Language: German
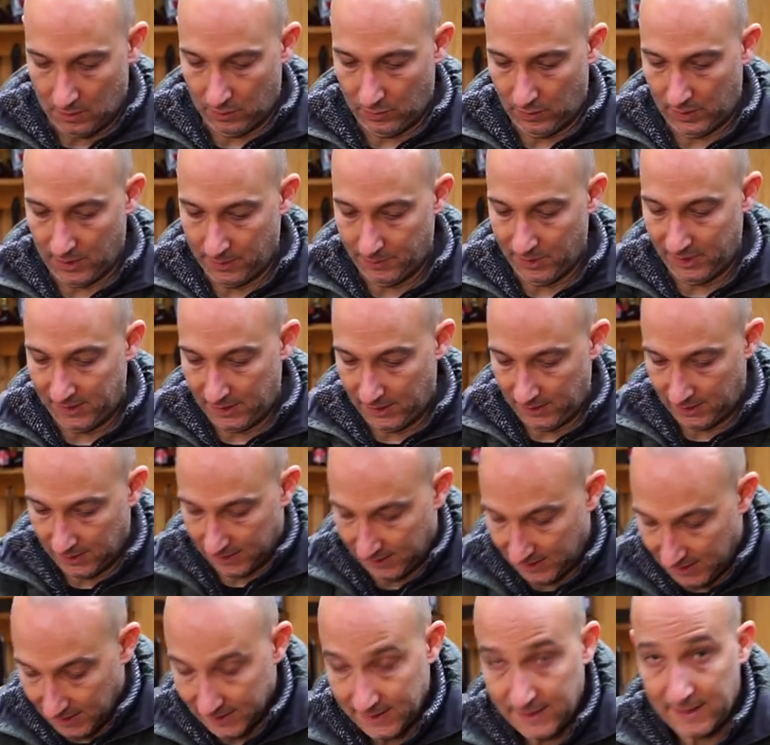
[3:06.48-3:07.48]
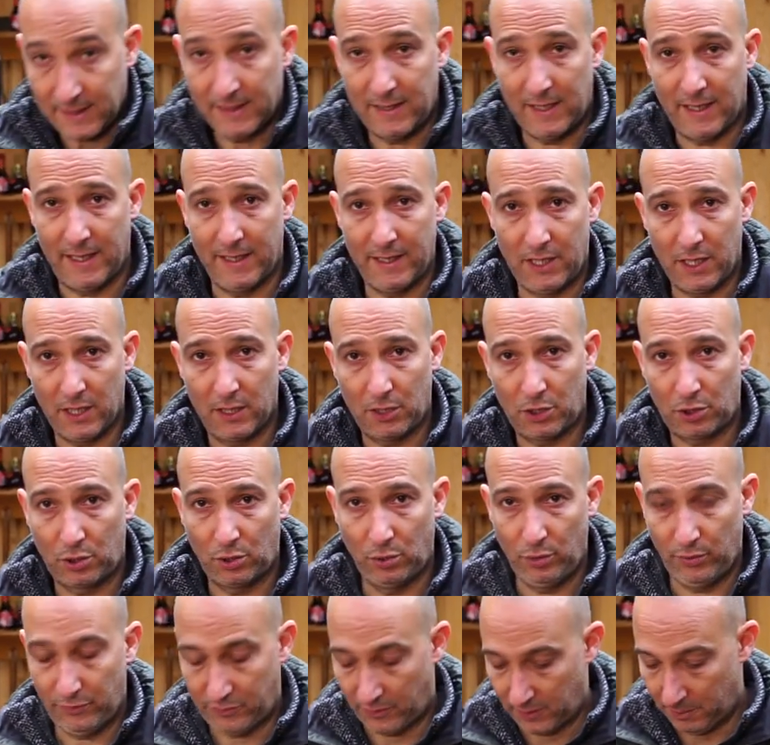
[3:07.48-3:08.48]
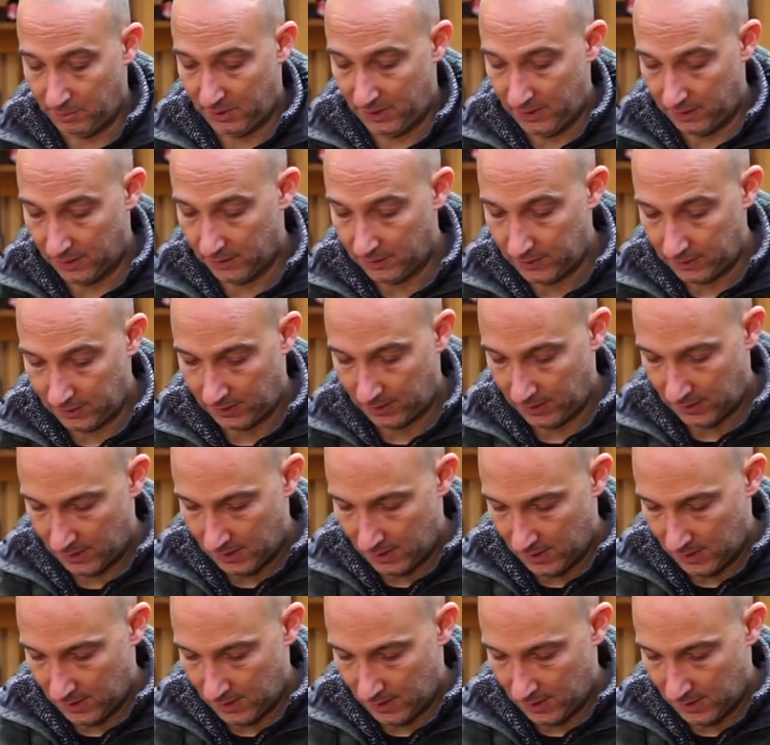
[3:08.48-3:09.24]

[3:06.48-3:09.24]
Und damit sich das Ganze gleich schön verbindet,